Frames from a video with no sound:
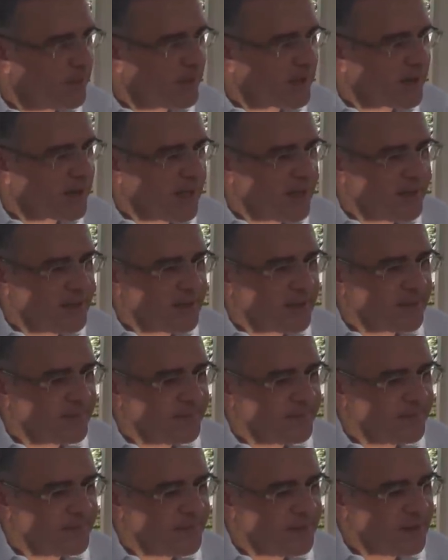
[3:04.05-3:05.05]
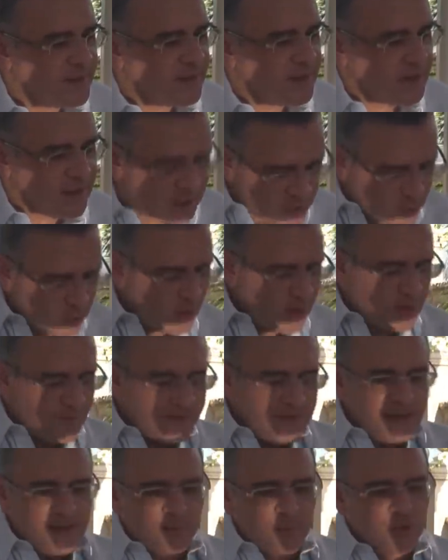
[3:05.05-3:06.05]
para nadie. Y
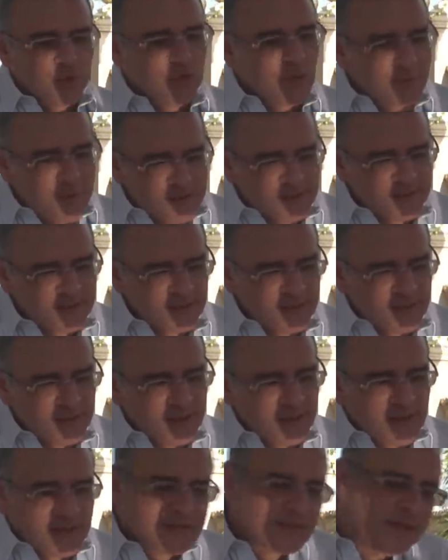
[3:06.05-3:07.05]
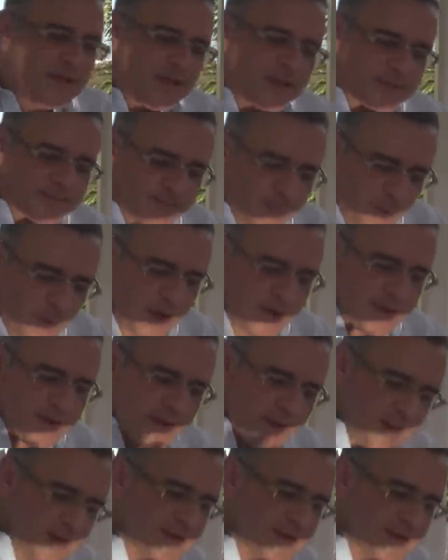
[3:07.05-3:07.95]
todavía mucho más. Si después de que